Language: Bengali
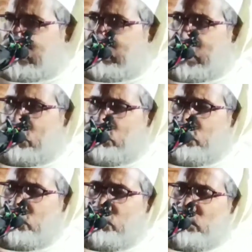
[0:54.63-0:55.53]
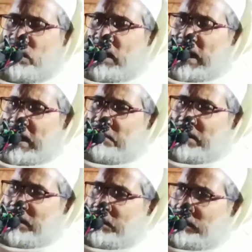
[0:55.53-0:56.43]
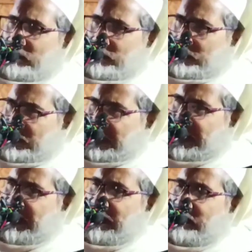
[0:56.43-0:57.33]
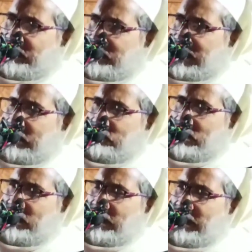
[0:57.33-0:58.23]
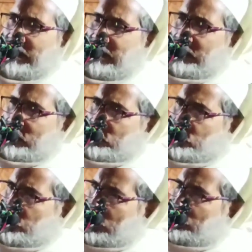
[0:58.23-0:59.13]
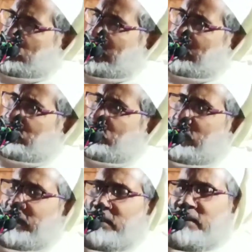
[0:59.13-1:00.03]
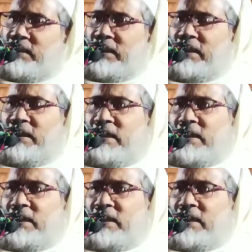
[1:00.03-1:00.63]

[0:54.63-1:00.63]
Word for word: যে মানুষ আমার ধ্যান ধারণাকে সমূলে ভুলিয়ে দিয়ে